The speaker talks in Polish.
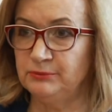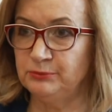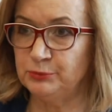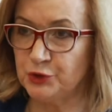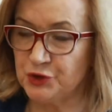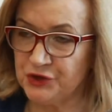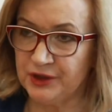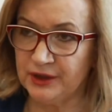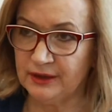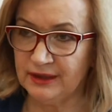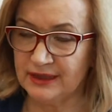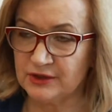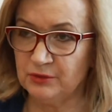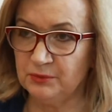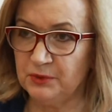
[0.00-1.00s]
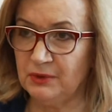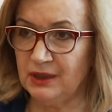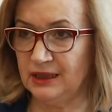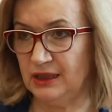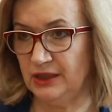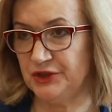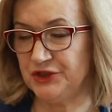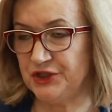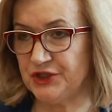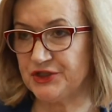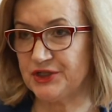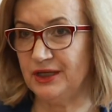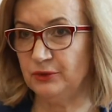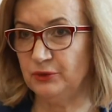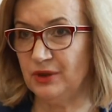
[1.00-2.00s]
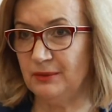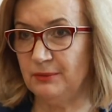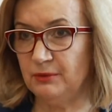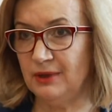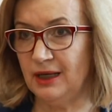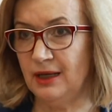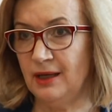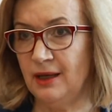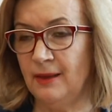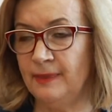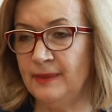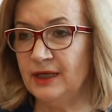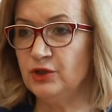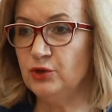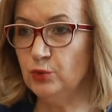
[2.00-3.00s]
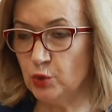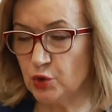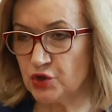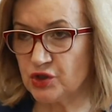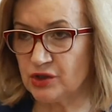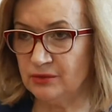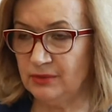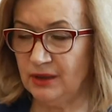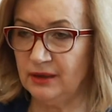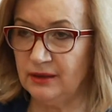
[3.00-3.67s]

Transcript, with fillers: Później nastąpiła ścieżka, która była najdłuższym